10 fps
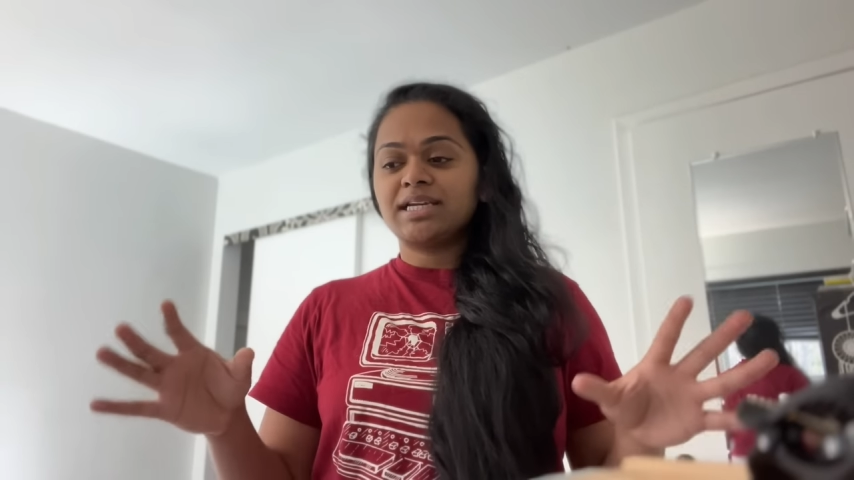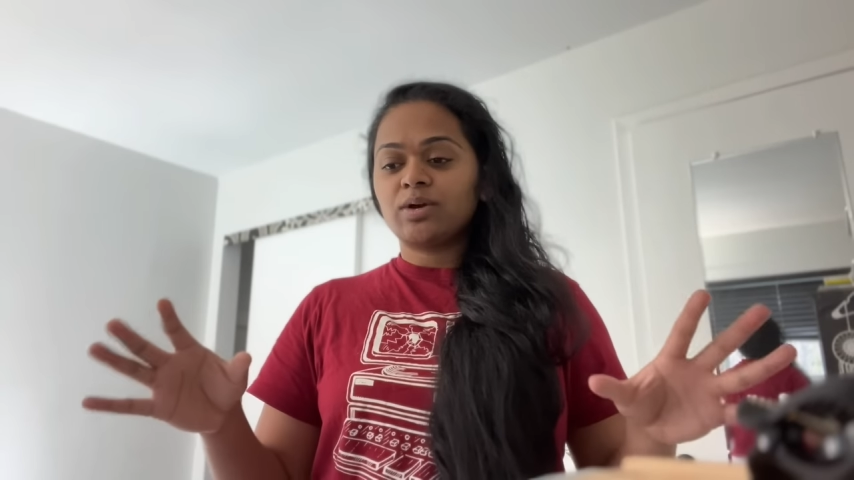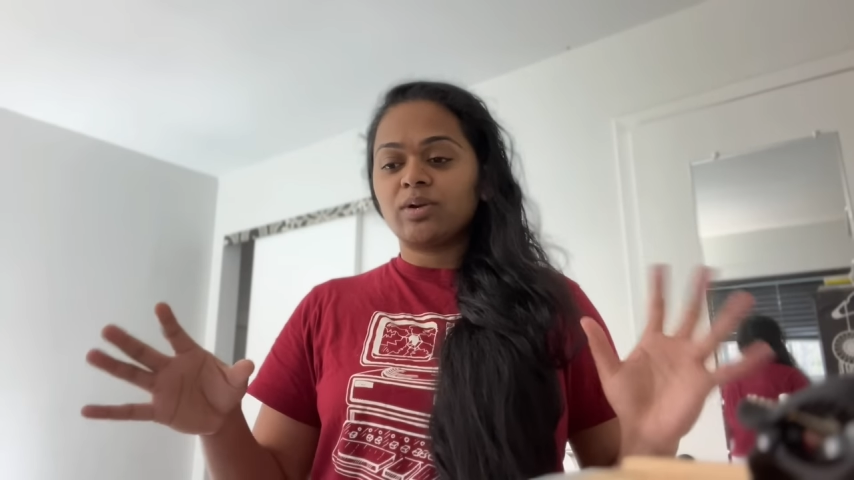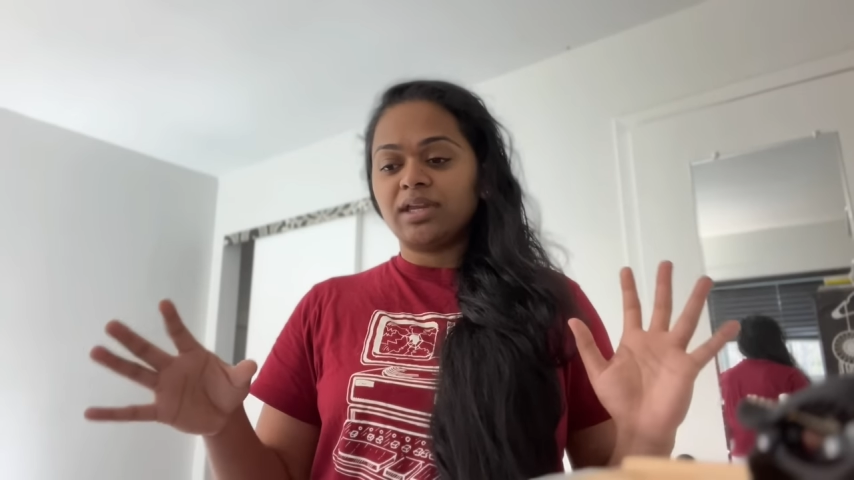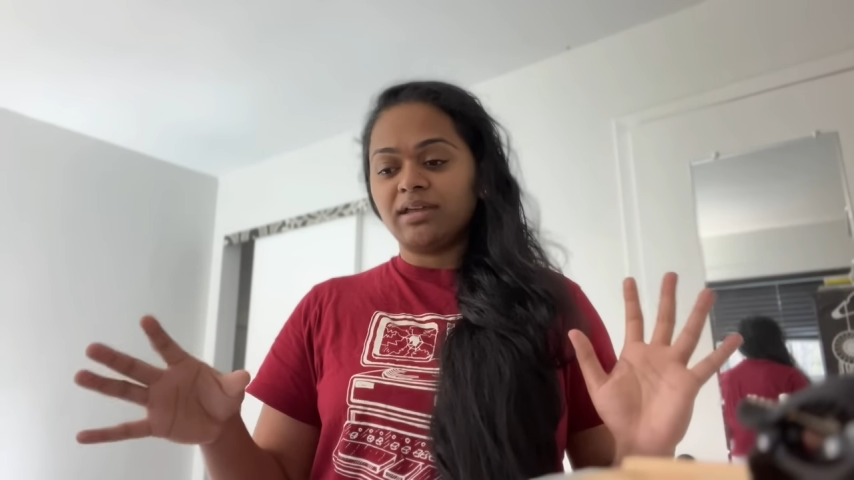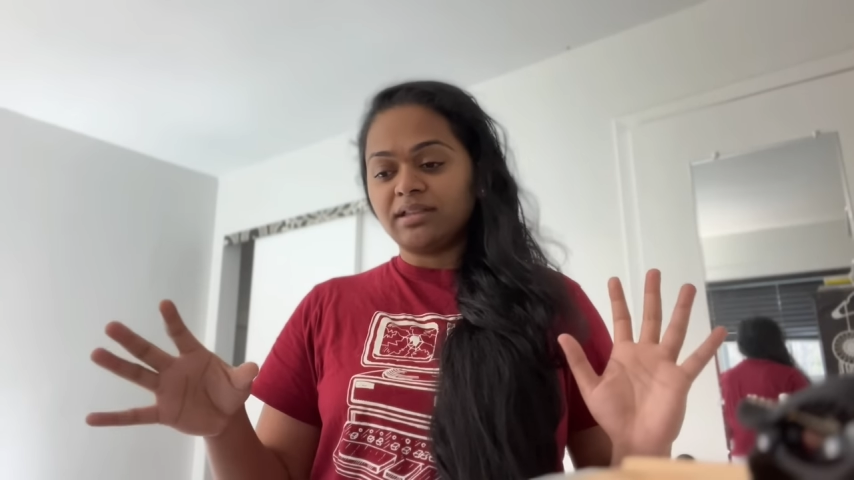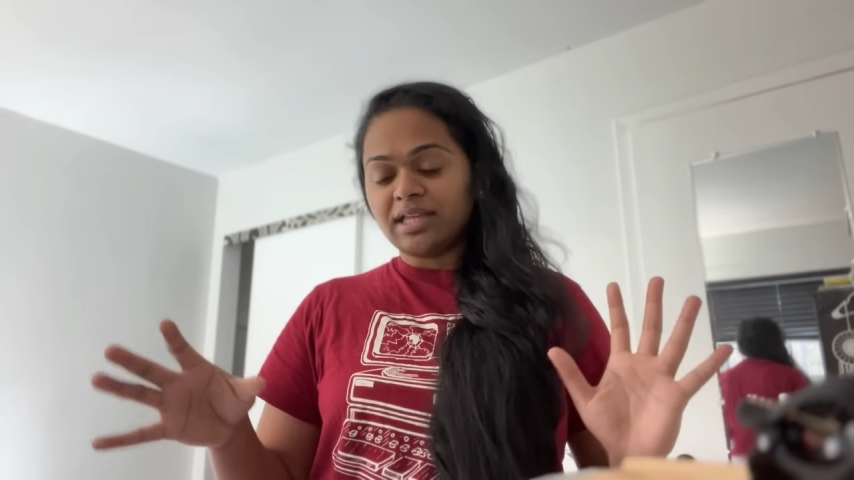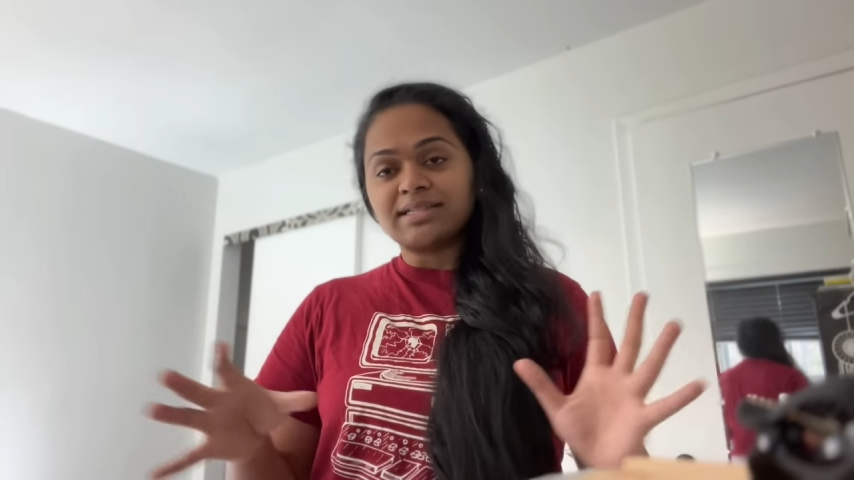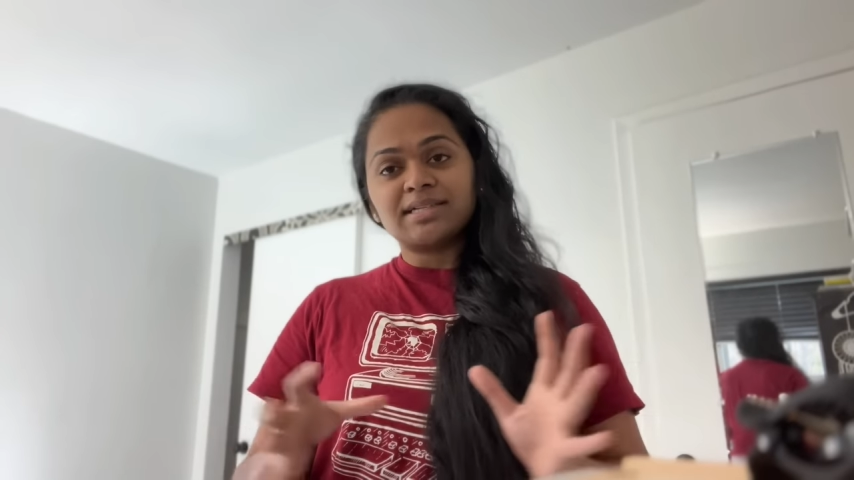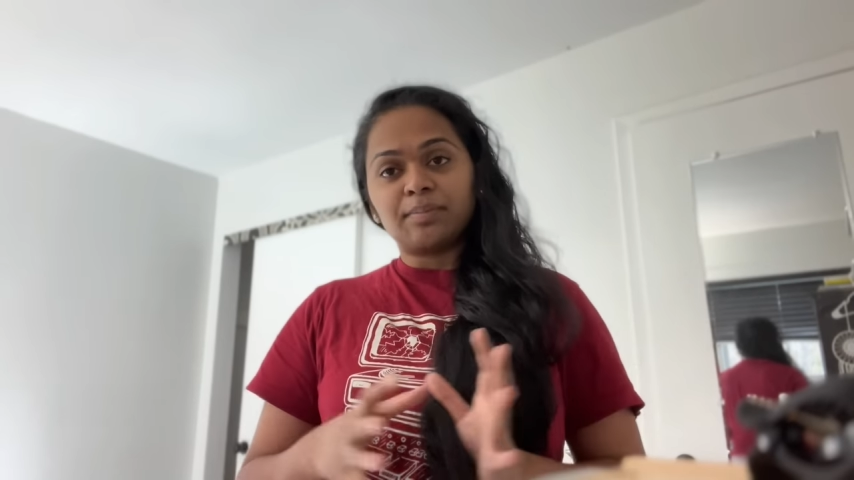కొన్ని
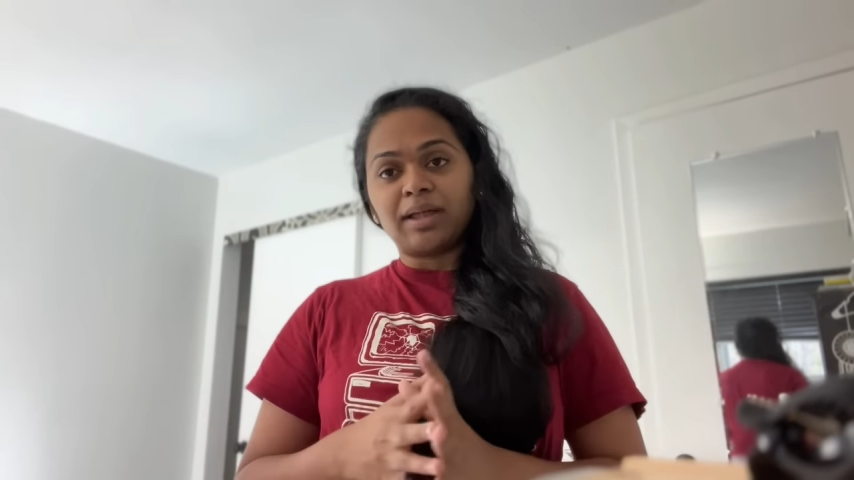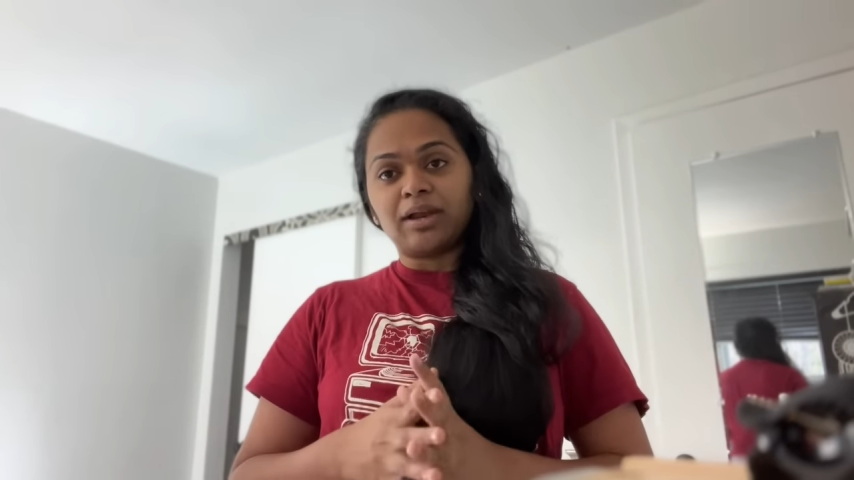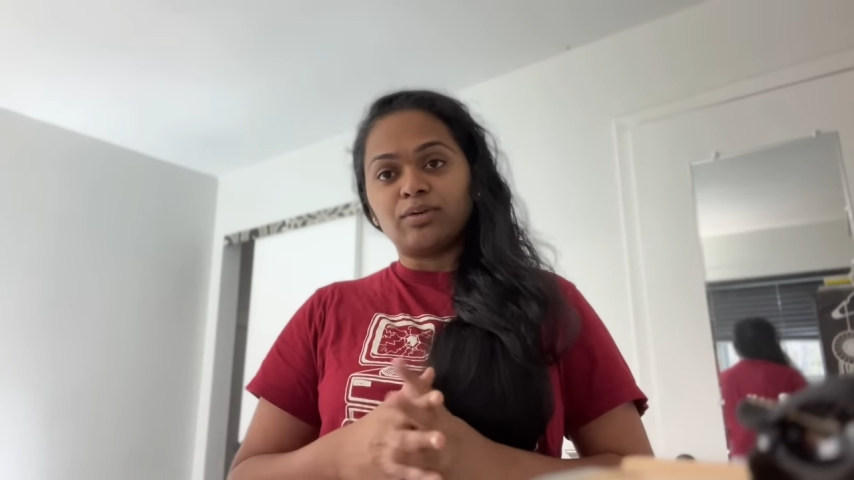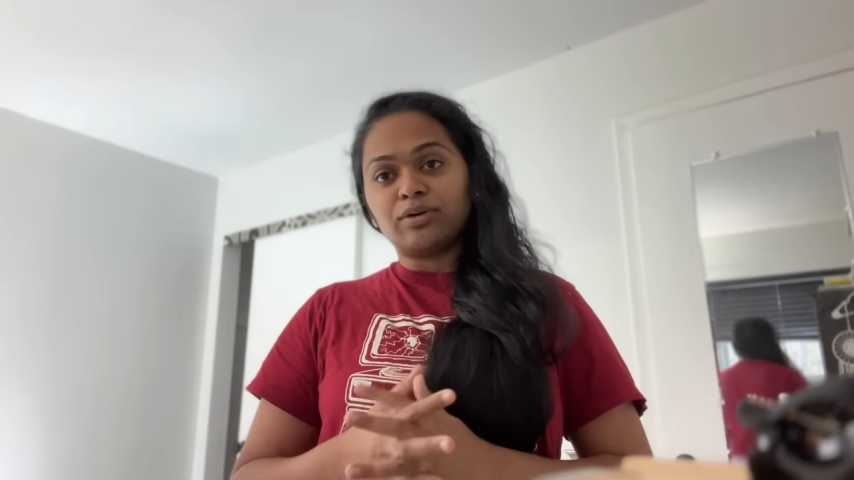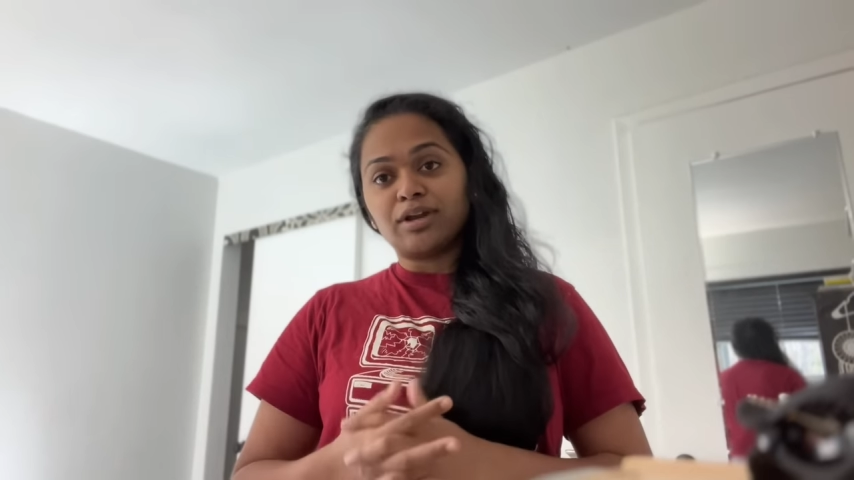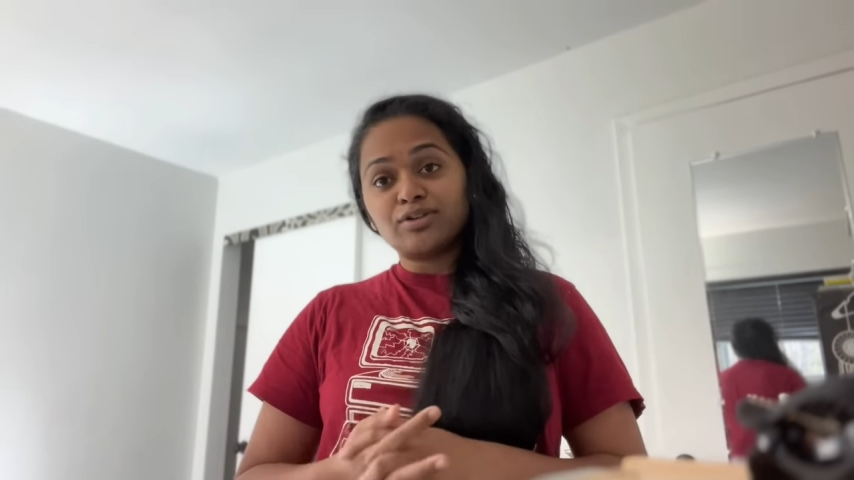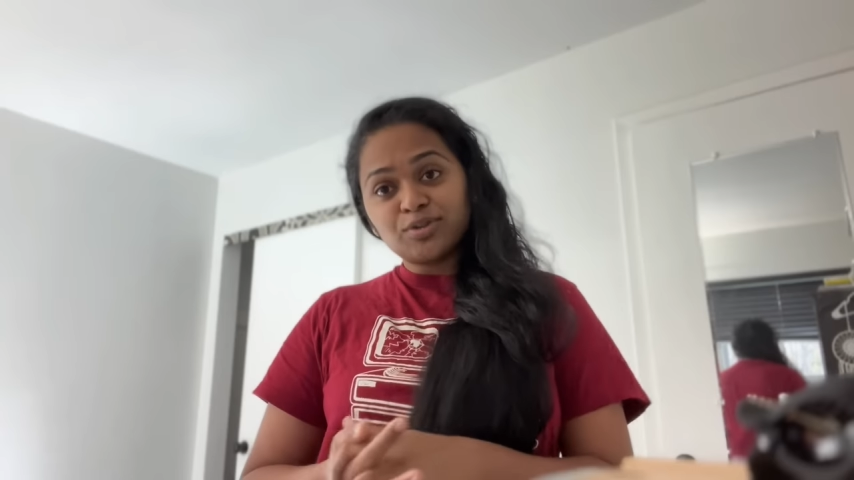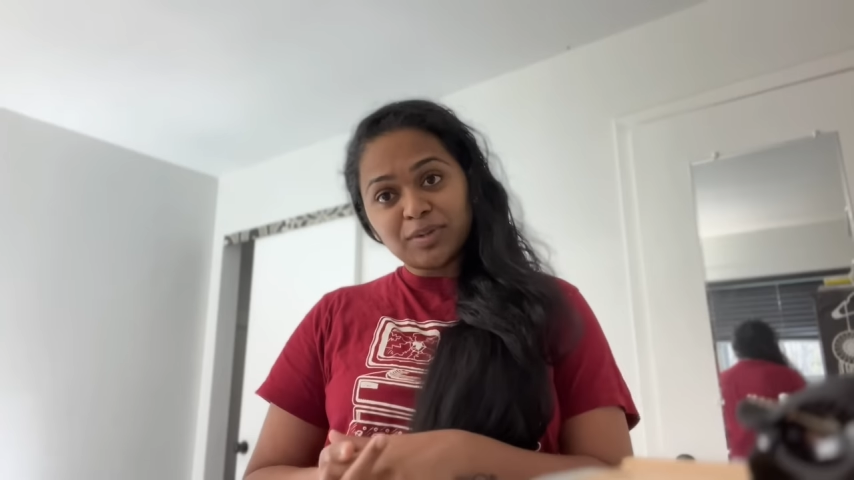థింగ్స్ చెప్పాలనుకుంటున్నాను సో